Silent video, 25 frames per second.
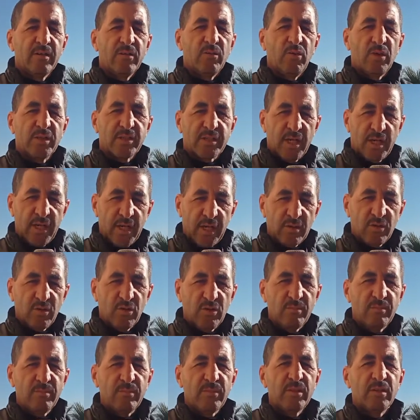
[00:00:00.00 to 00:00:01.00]

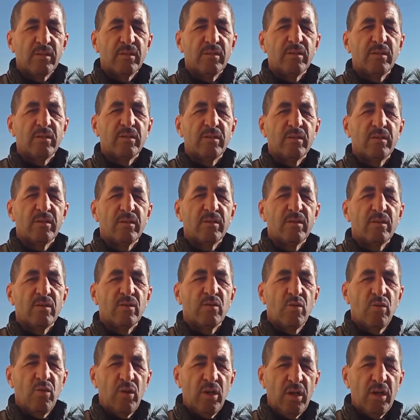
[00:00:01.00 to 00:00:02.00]
وسنخدم
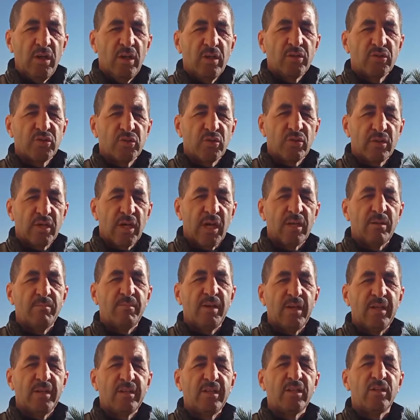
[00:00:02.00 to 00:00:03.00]
كل سكان
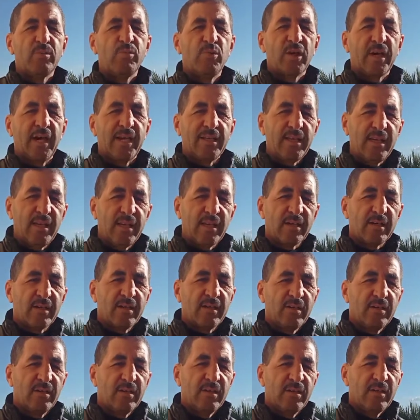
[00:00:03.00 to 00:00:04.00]
بلدية بقادير
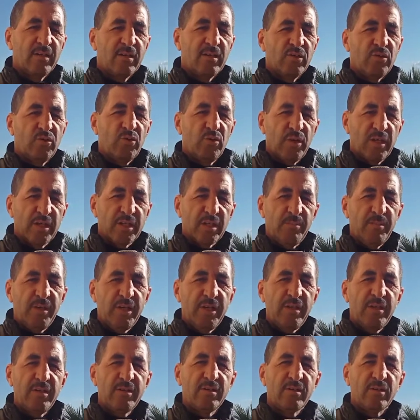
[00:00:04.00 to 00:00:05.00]
دون
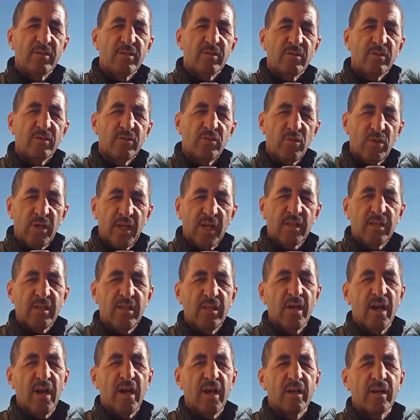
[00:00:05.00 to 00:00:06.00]
تمييز دون
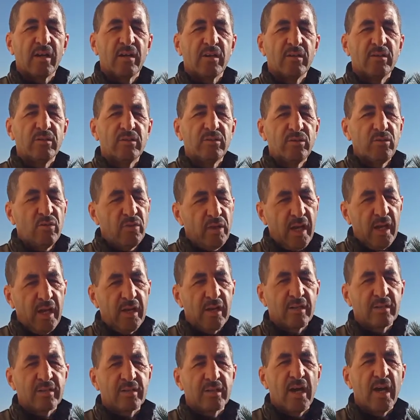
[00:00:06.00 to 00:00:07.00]
اختيار دون
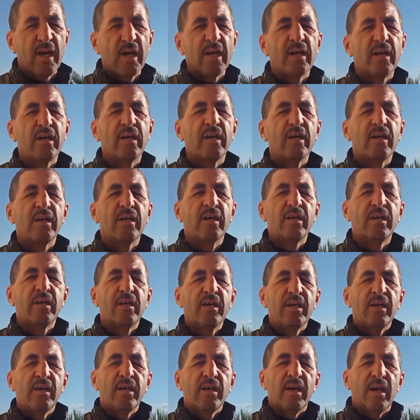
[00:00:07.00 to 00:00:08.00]
إقصاء
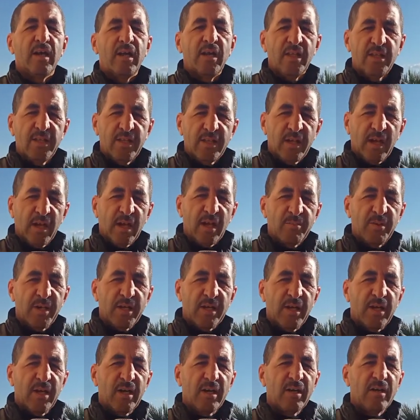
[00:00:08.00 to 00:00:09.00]
الذي
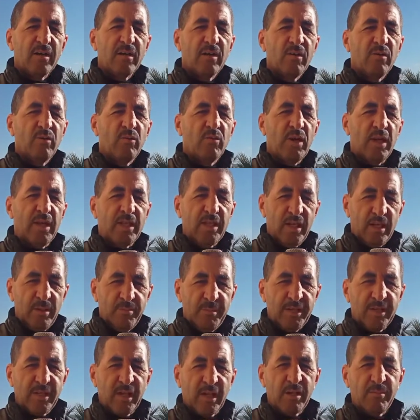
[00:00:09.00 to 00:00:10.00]
انتخبنا والذي لم
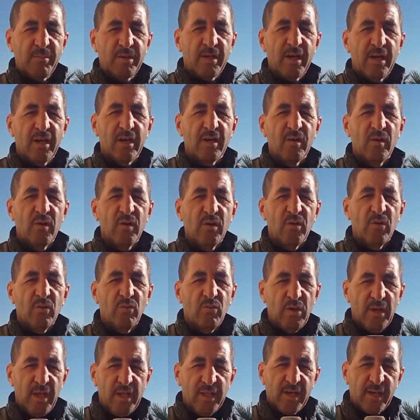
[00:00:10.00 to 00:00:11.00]
ينتخبنا
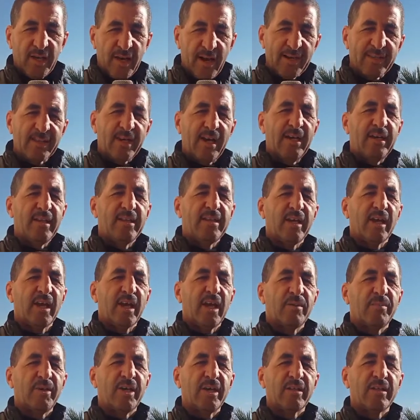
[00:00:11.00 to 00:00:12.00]
والذي قاطع
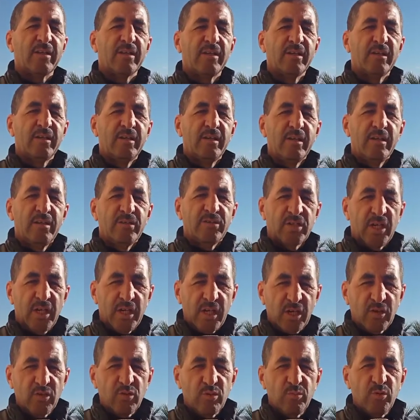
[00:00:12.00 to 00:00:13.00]
الانتخابات
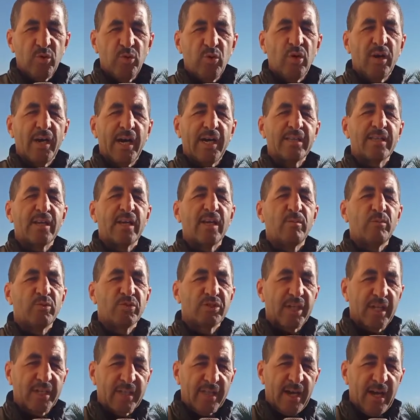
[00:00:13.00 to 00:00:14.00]
سنخدمه قدر
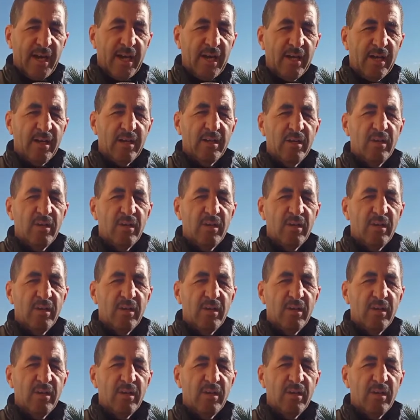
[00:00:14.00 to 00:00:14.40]
المستطاع